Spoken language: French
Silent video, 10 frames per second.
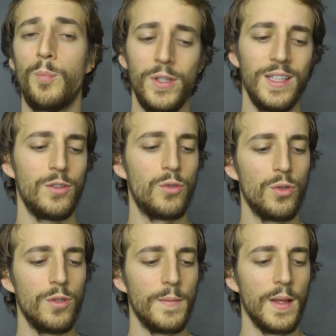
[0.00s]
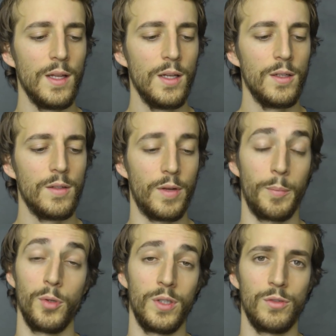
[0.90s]
peut-être que
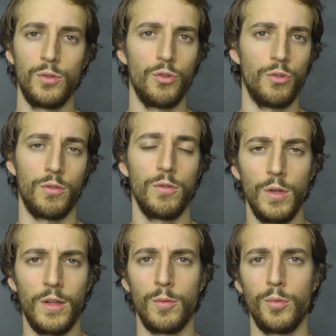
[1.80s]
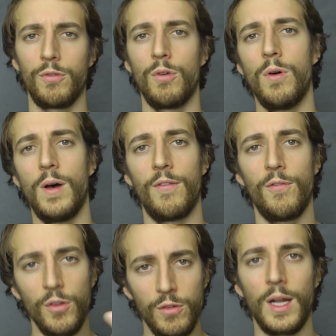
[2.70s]
peut-être que j'en suis sûr à 100%. À
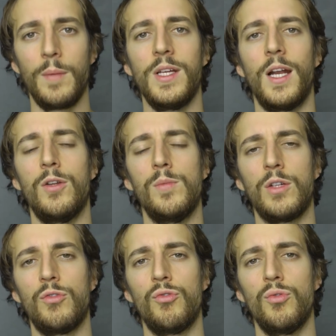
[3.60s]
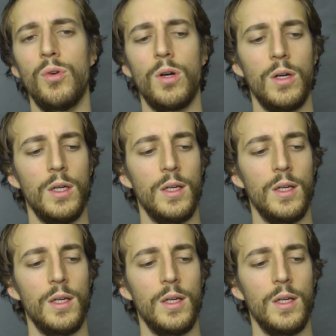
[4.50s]
force de le ramener à la lumière du jour,